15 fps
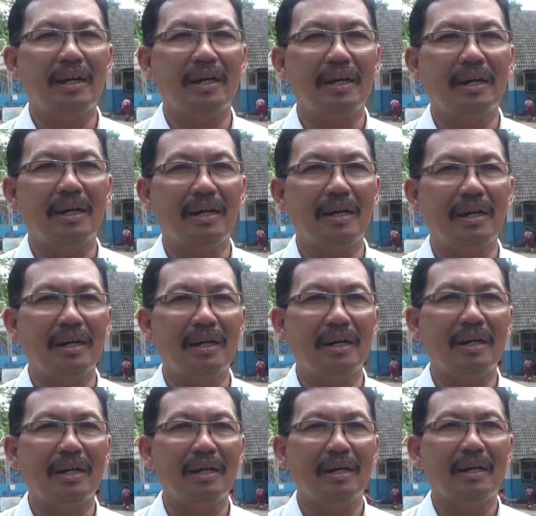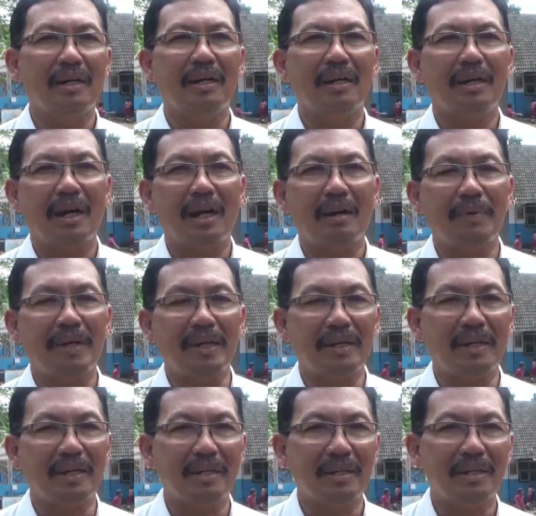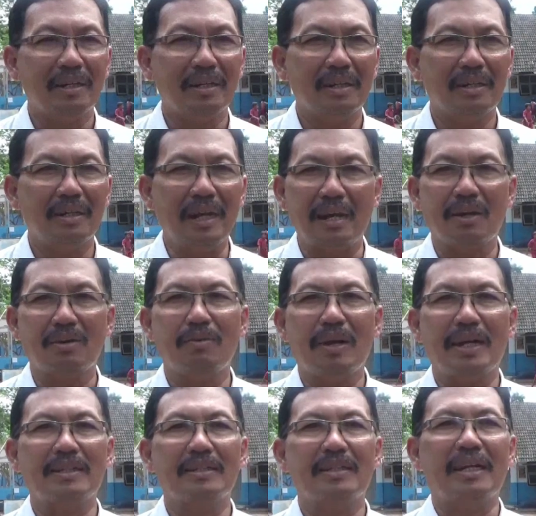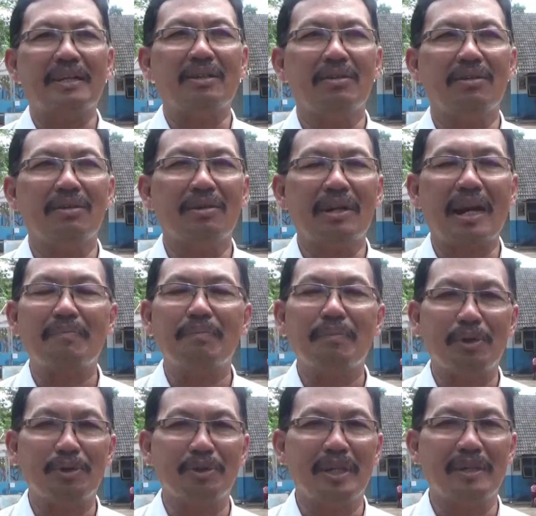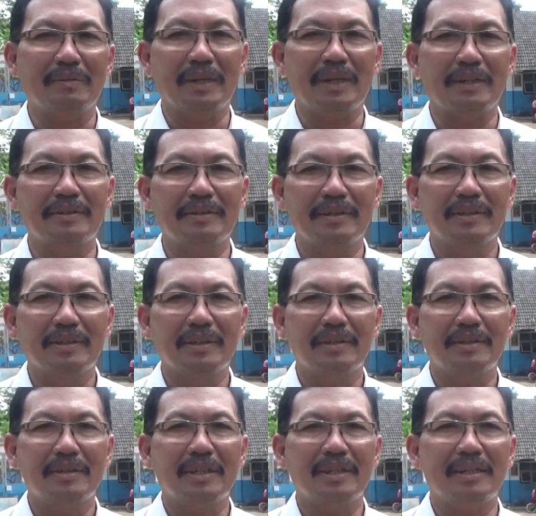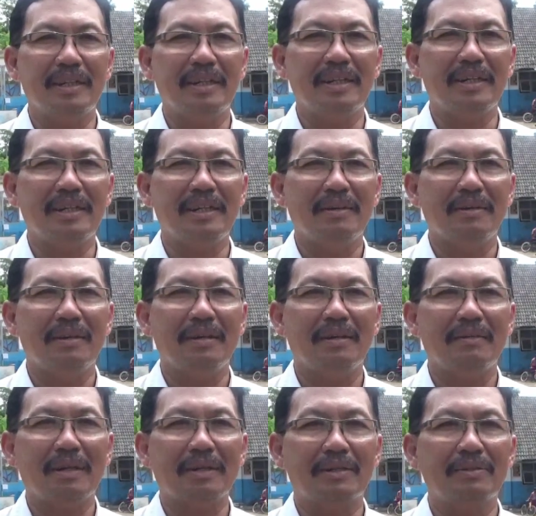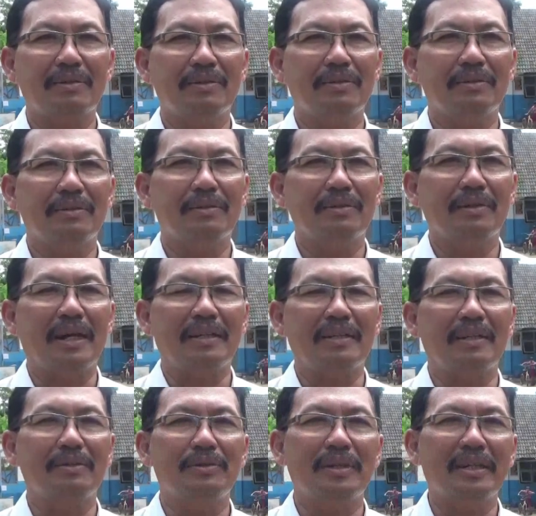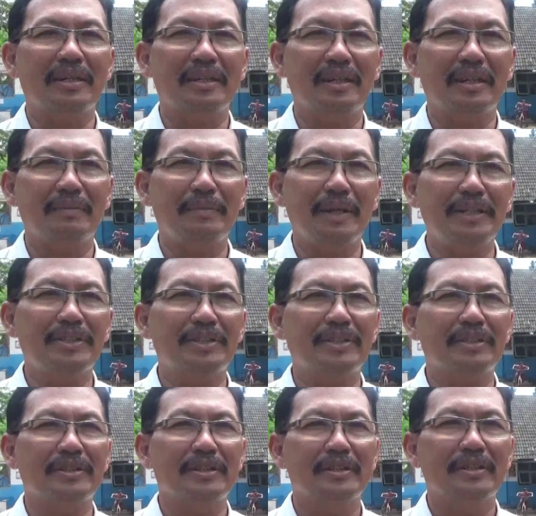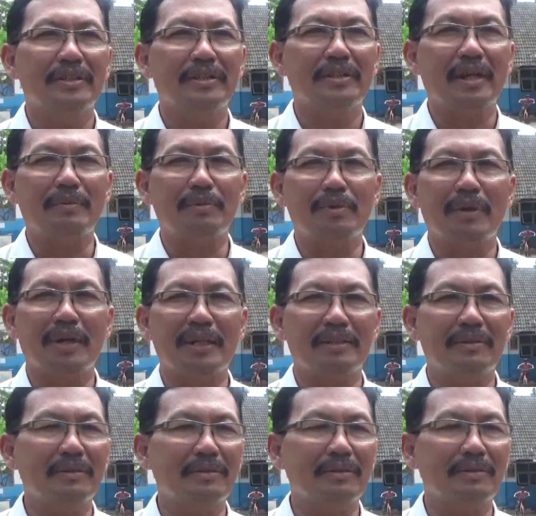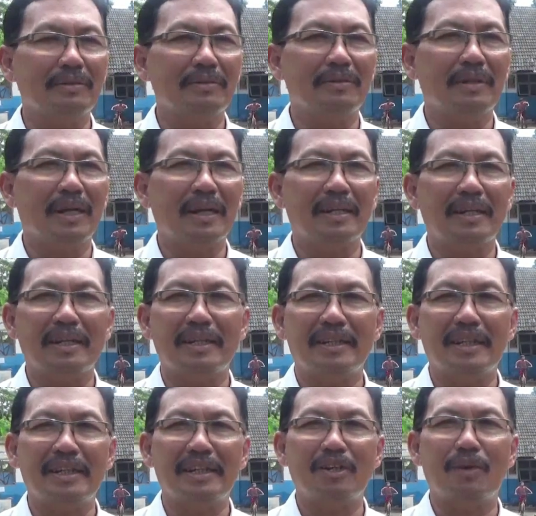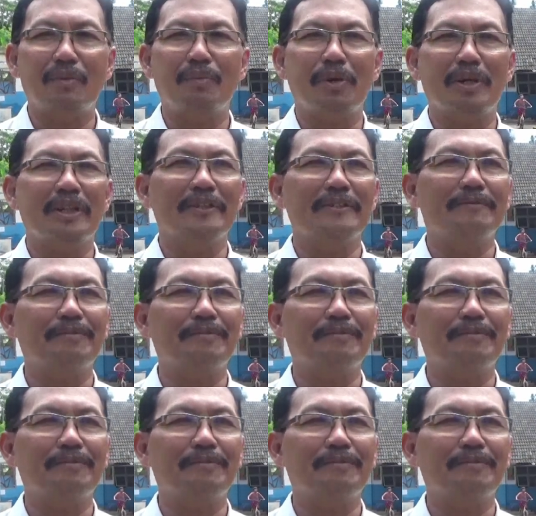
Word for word: uh, apa ya tidak kuat atau rapuh sudah. Jadi waktu ada hujan gerimis jam 2 itu akhirnya terjadi roboh.